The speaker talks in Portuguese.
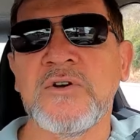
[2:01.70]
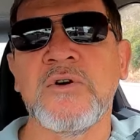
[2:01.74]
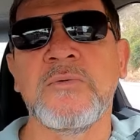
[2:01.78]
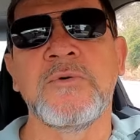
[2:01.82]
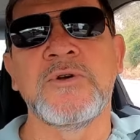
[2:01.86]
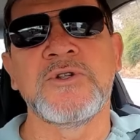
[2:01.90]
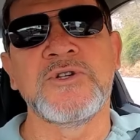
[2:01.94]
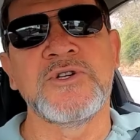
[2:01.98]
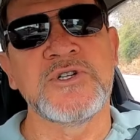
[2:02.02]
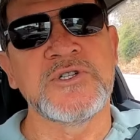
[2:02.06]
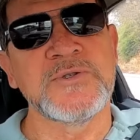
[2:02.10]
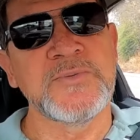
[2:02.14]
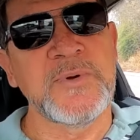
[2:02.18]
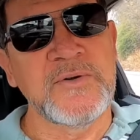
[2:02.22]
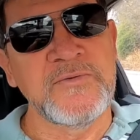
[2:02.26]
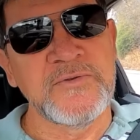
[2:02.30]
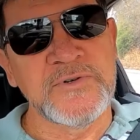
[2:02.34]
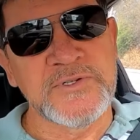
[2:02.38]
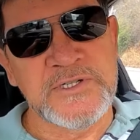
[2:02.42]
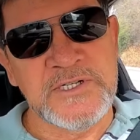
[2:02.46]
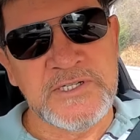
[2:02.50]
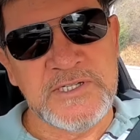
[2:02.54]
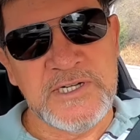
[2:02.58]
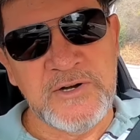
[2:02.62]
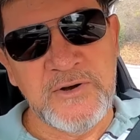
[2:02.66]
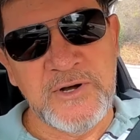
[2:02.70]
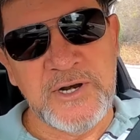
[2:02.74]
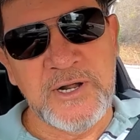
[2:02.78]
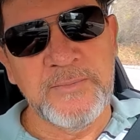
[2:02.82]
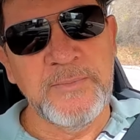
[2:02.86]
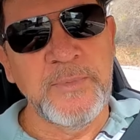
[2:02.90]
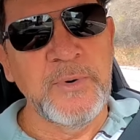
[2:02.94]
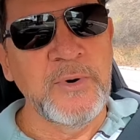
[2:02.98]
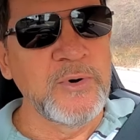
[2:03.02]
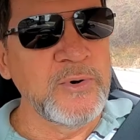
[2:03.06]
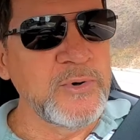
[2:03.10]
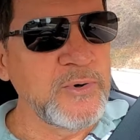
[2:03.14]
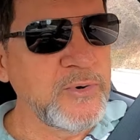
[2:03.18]
né, como eu disse para vocês agora
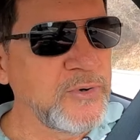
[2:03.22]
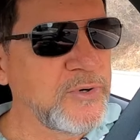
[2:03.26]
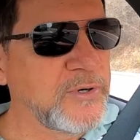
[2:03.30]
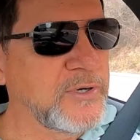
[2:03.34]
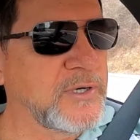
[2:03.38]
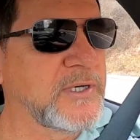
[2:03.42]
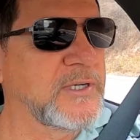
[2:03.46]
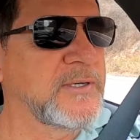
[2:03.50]
há pouco.